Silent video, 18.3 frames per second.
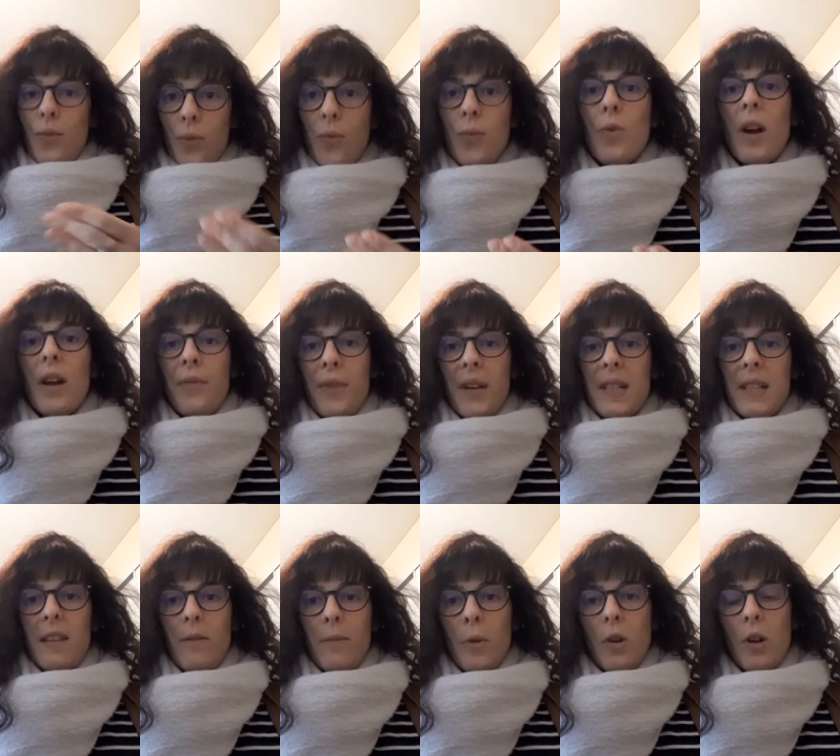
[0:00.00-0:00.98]
vous voient
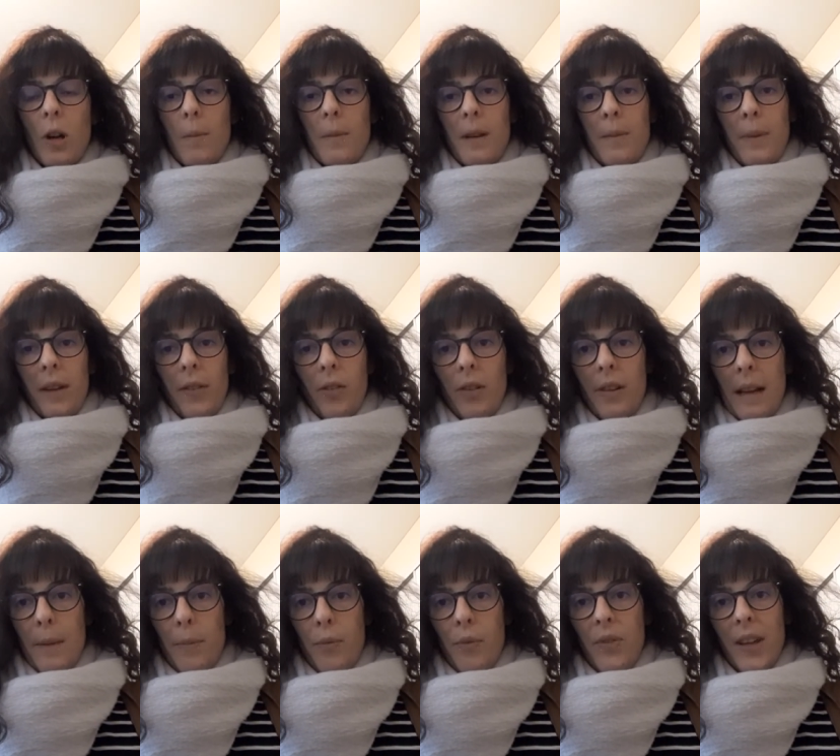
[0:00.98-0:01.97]
effectivement comme la personne
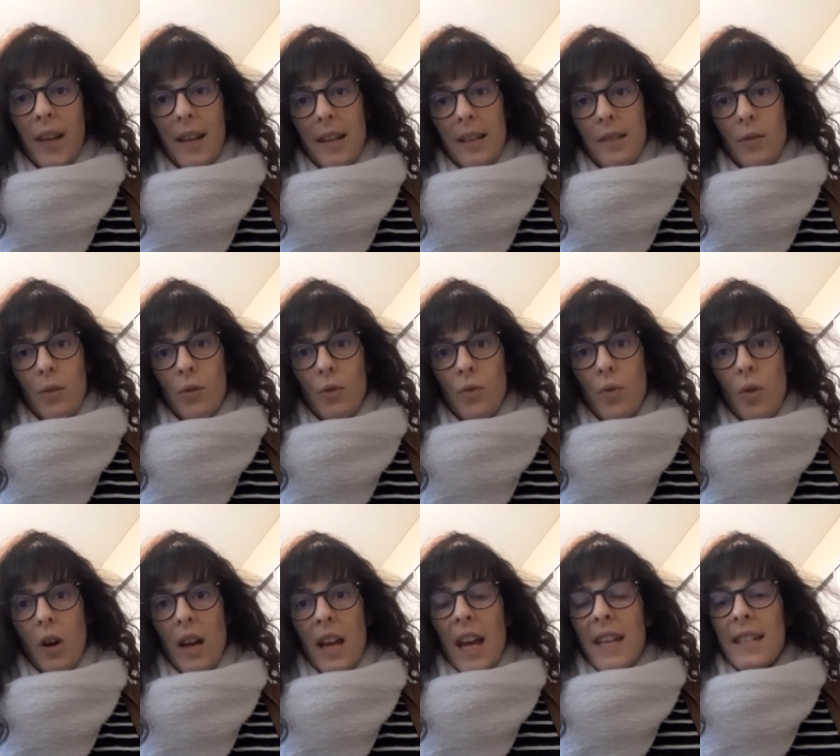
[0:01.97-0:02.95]
la plus à l'aise dans le
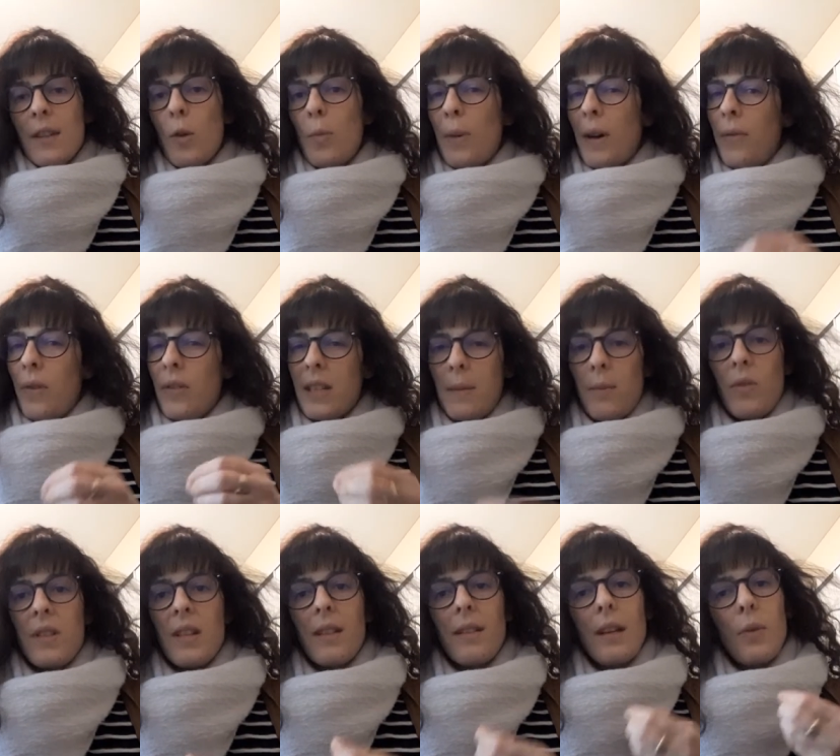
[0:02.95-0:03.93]
cours. Ça ne veut pas
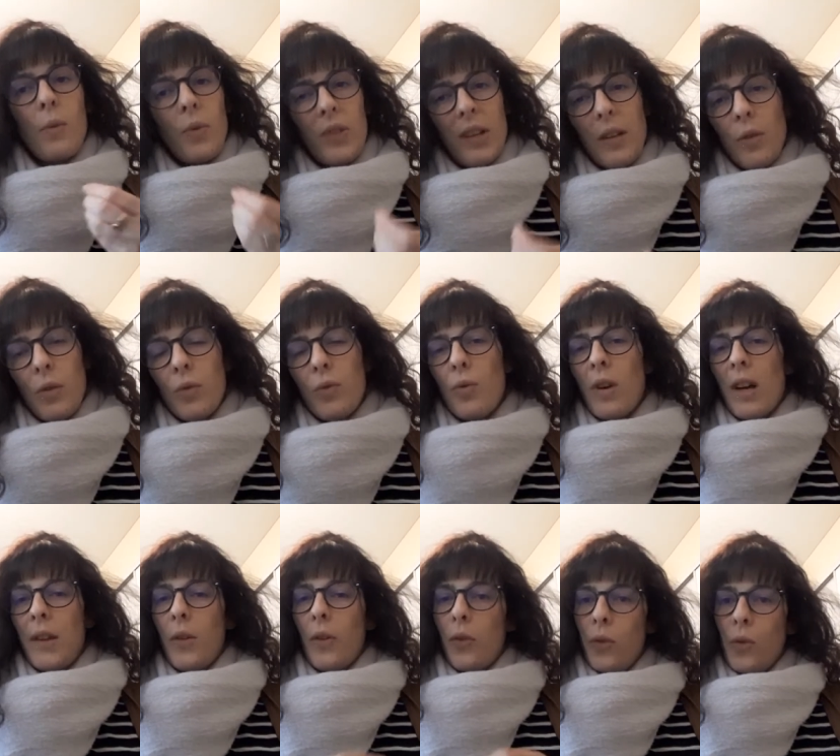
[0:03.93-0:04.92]
forcément dire des conseils dans le cours,
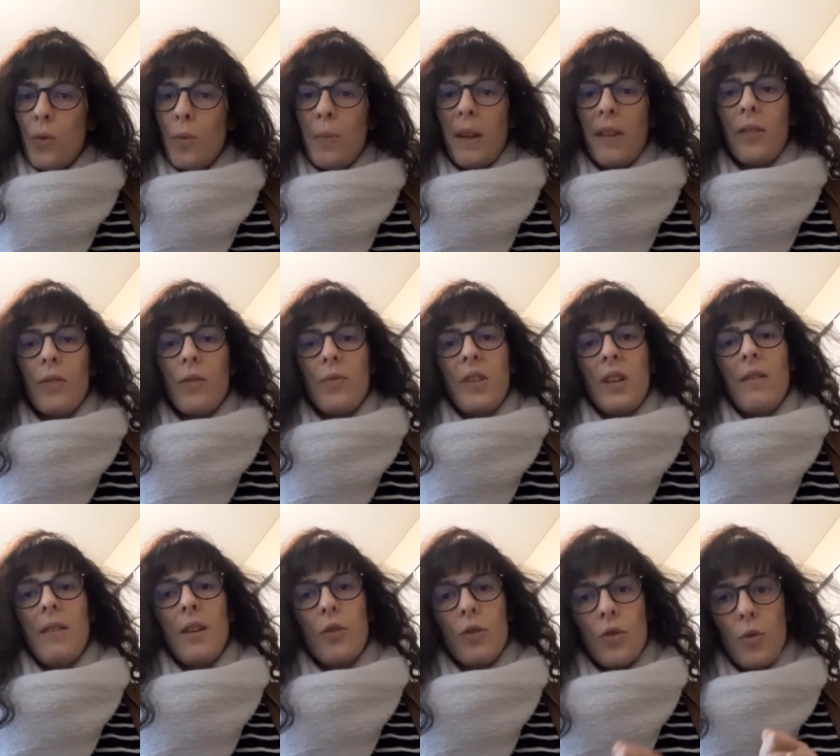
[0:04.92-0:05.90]
attention, parce que vous
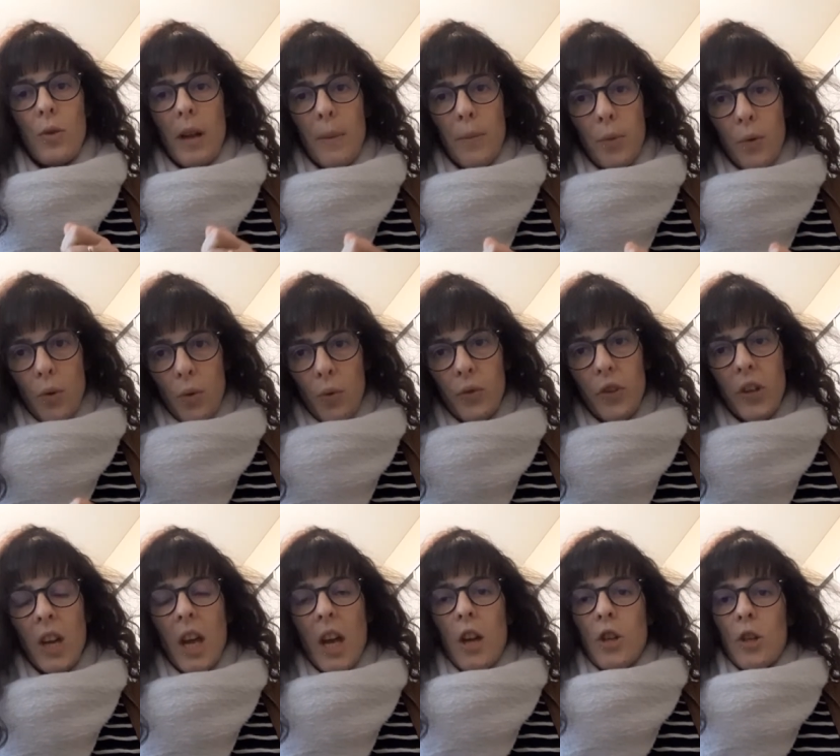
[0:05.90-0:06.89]
savez que je suis un peu
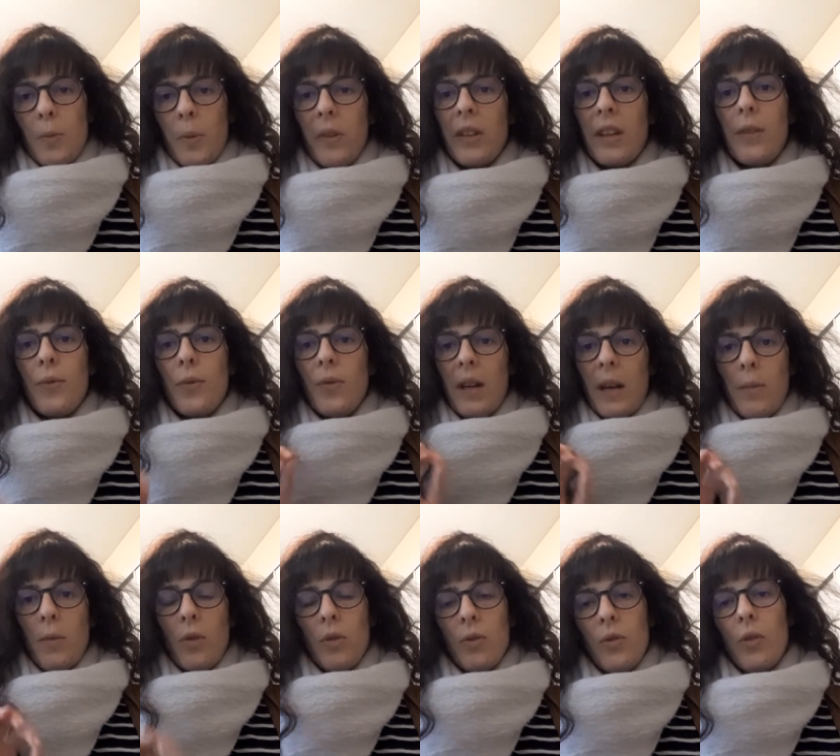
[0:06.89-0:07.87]
contre. Je pense qu'il faut
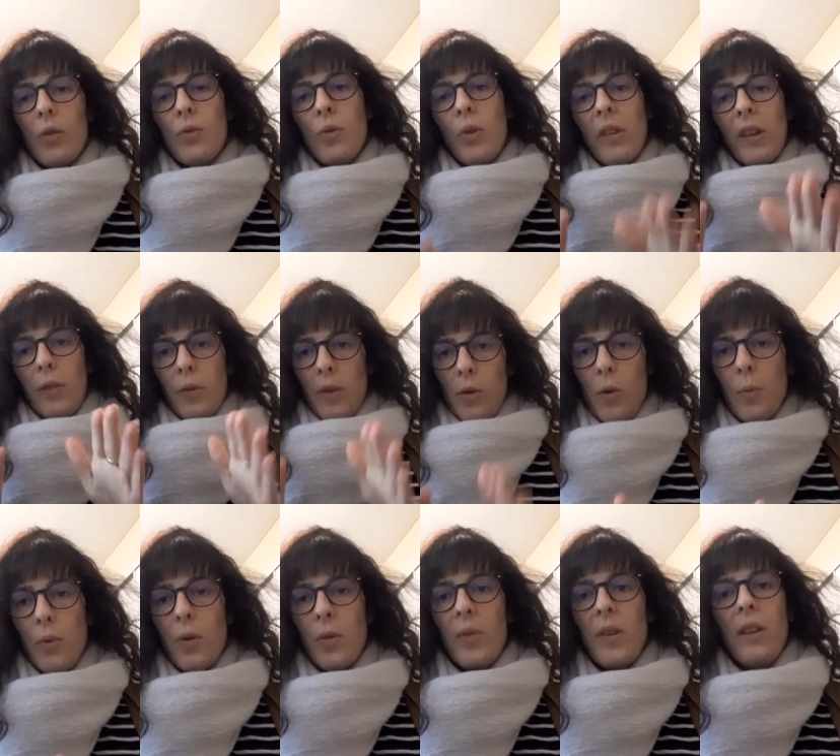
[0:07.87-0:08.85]
vraiment que dans le cours, ça soit le
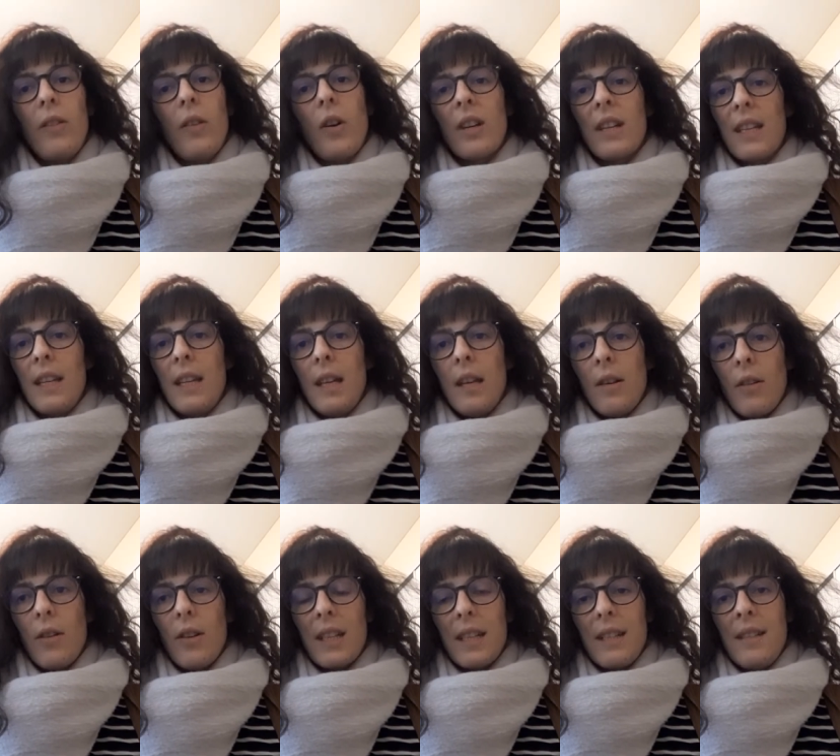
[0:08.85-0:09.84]
professeur qui,
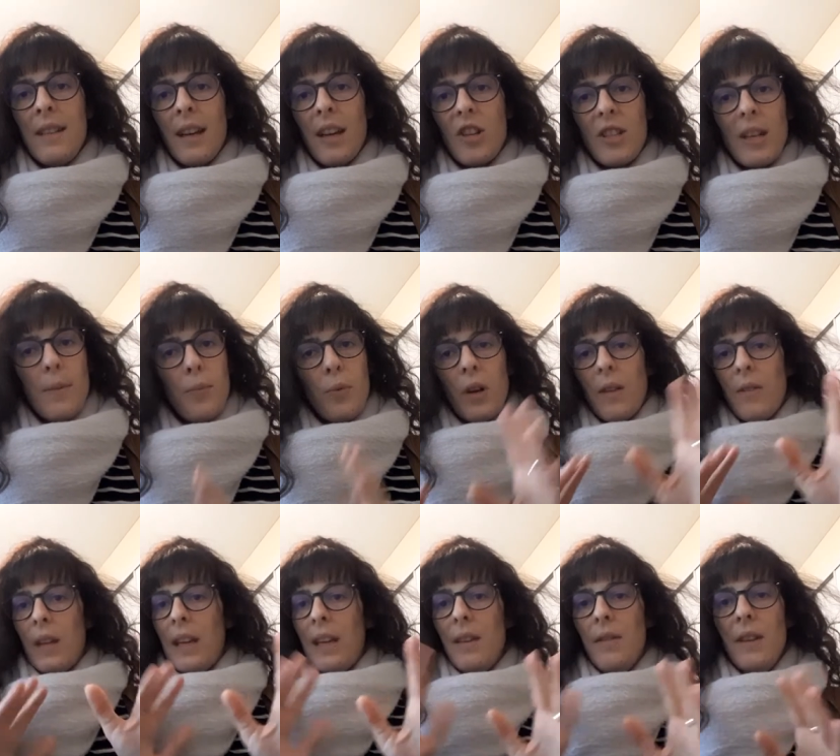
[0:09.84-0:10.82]
euh, qui dirige ça pour
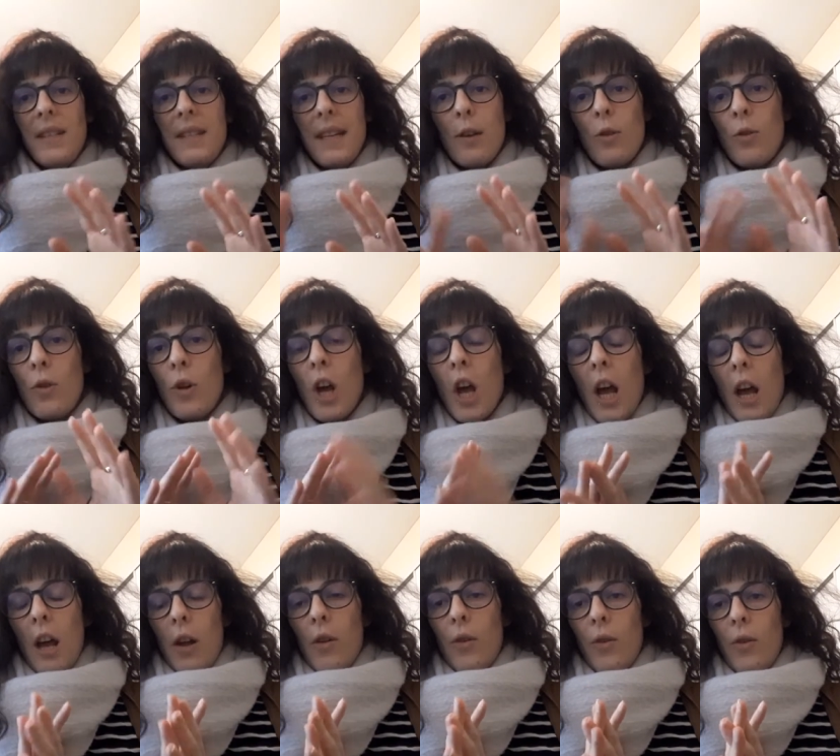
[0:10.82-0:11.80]
éviter le,
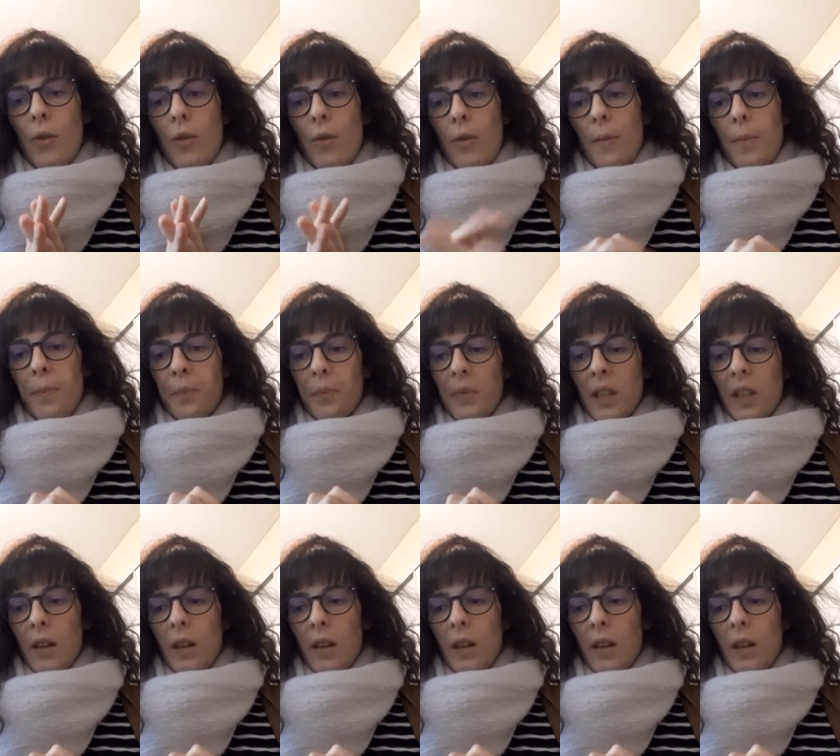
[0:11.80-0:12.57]
euh,